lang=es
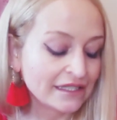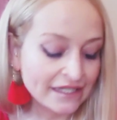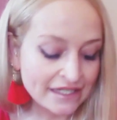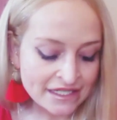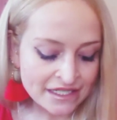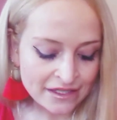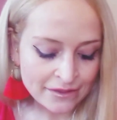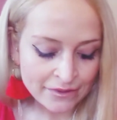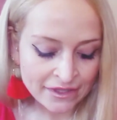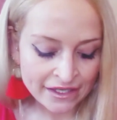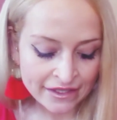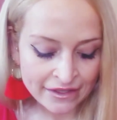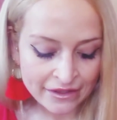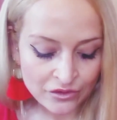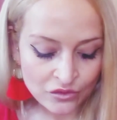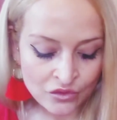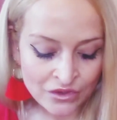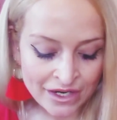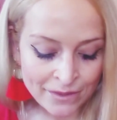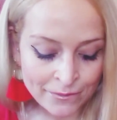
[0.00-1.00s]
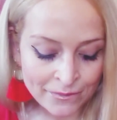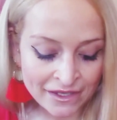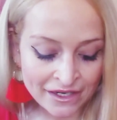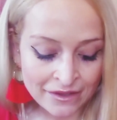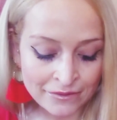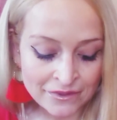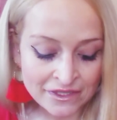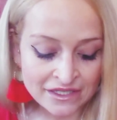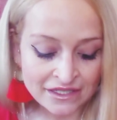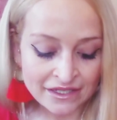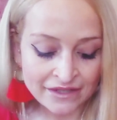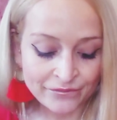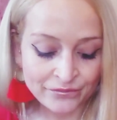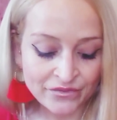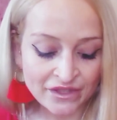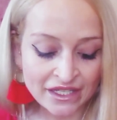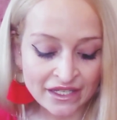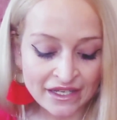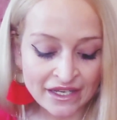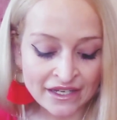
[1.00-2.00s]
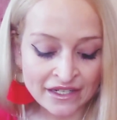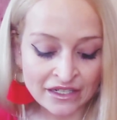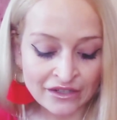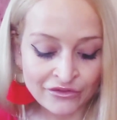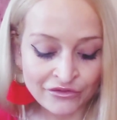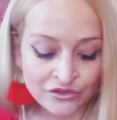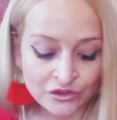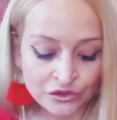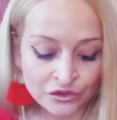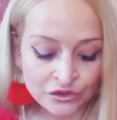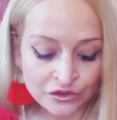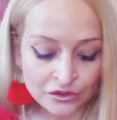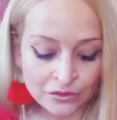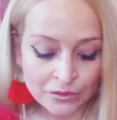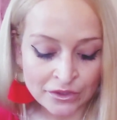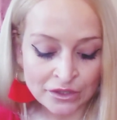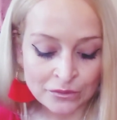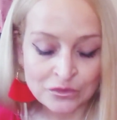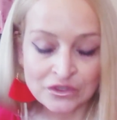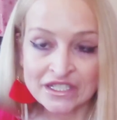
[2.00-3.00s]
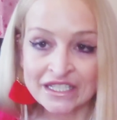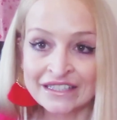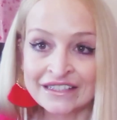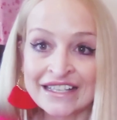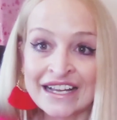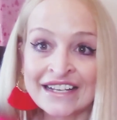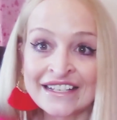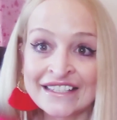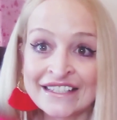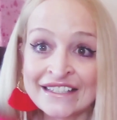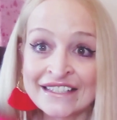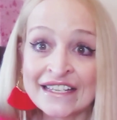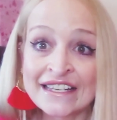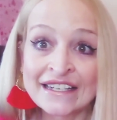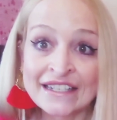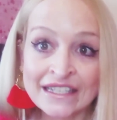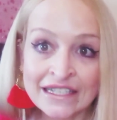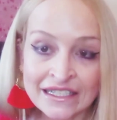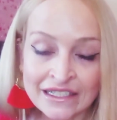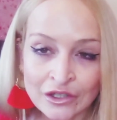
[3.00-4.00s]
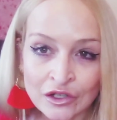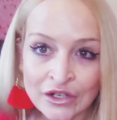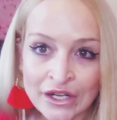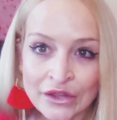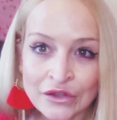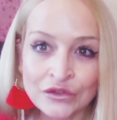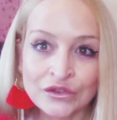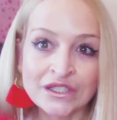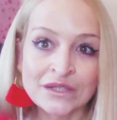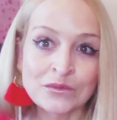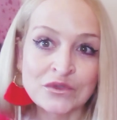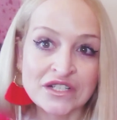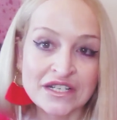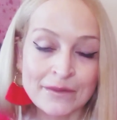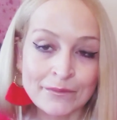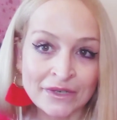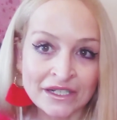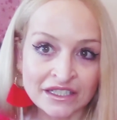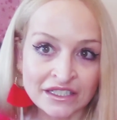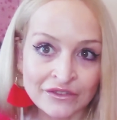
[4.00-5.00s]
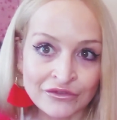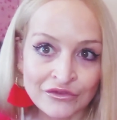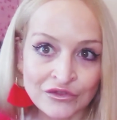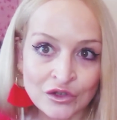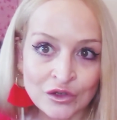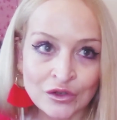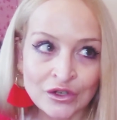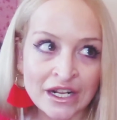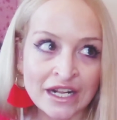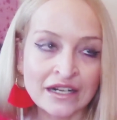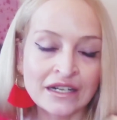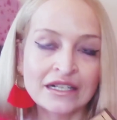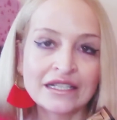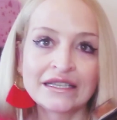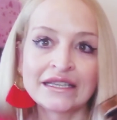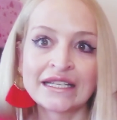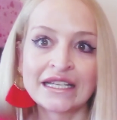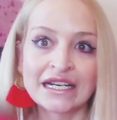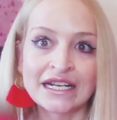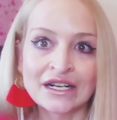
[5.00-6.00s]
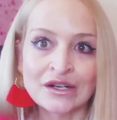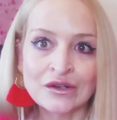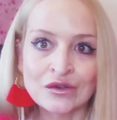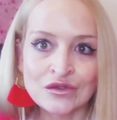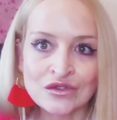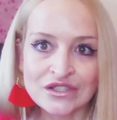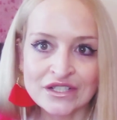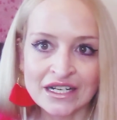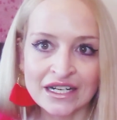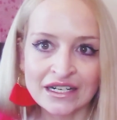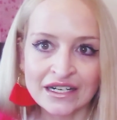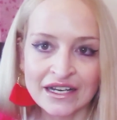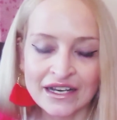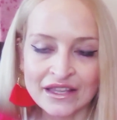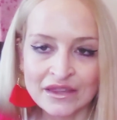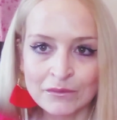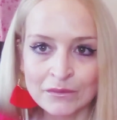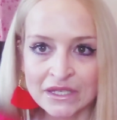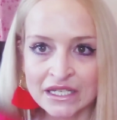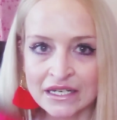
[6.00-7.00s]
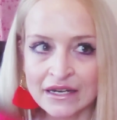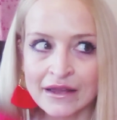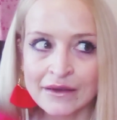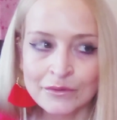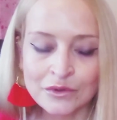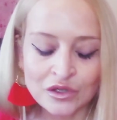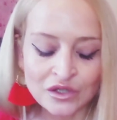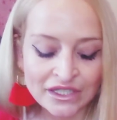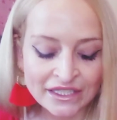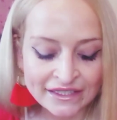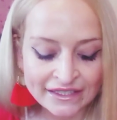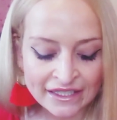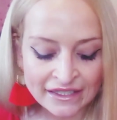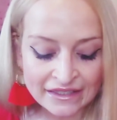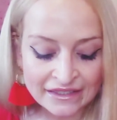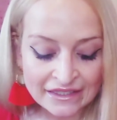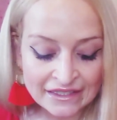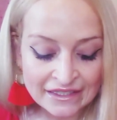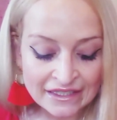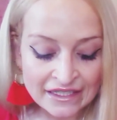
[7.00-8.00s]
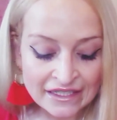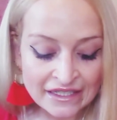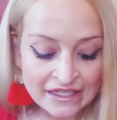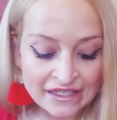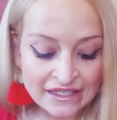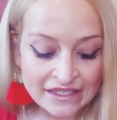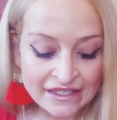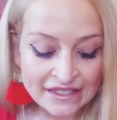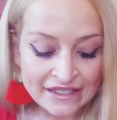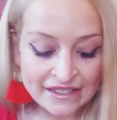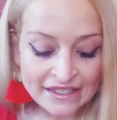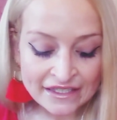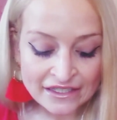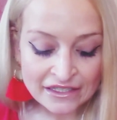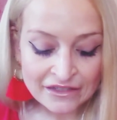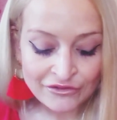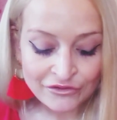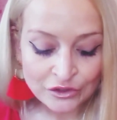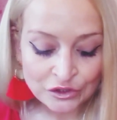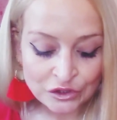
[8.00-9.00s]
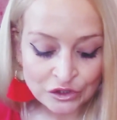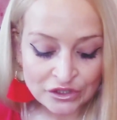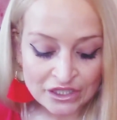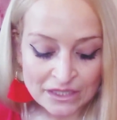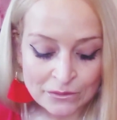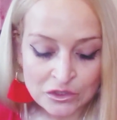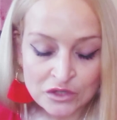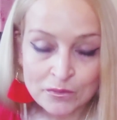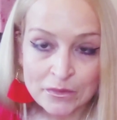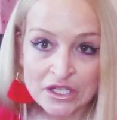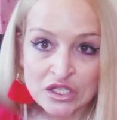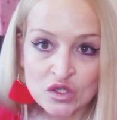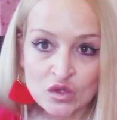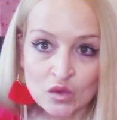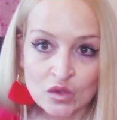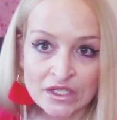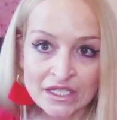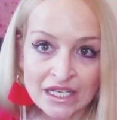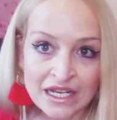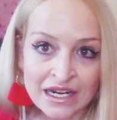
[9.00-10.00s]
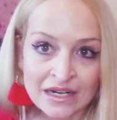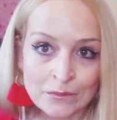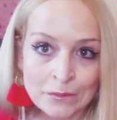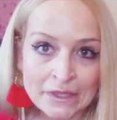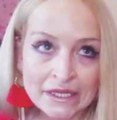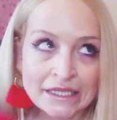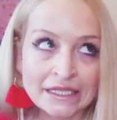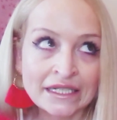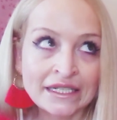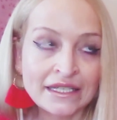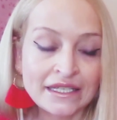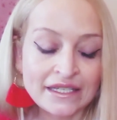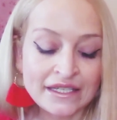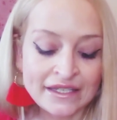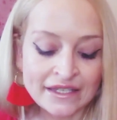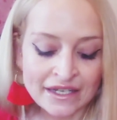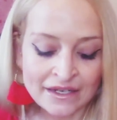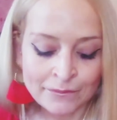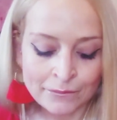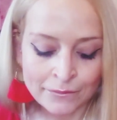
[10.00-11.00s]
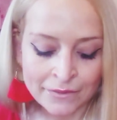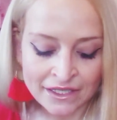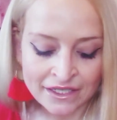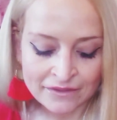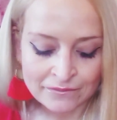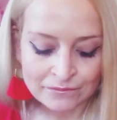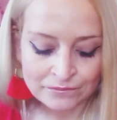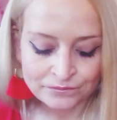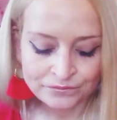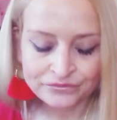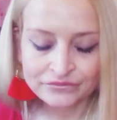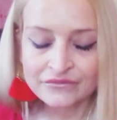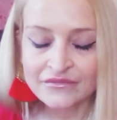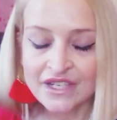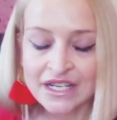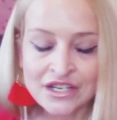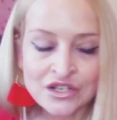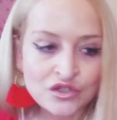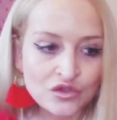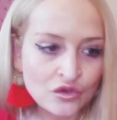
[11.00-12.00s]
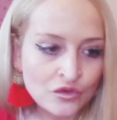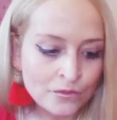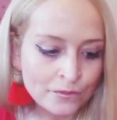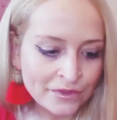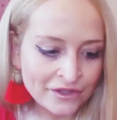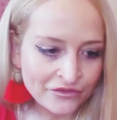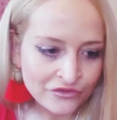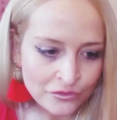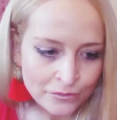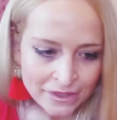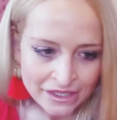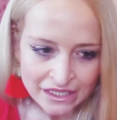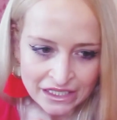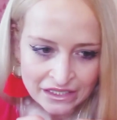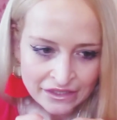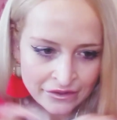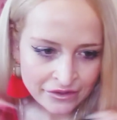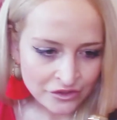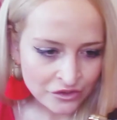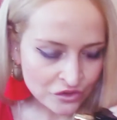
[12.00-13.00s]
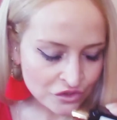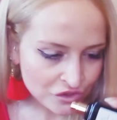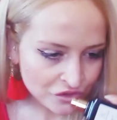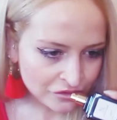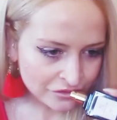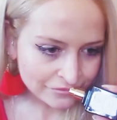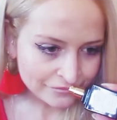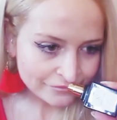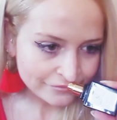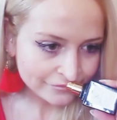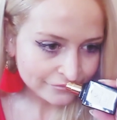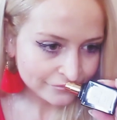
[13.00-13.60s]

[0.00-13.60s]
Es de verdad una maravilla. En el fondo, bueno, pues ya aquí en el corazón tenemos la parte floral de la rosa, el jazmín, la violeta. Y en el fondo tenemos pachuli, almizcle y ámbar. Es un perfume delicioso.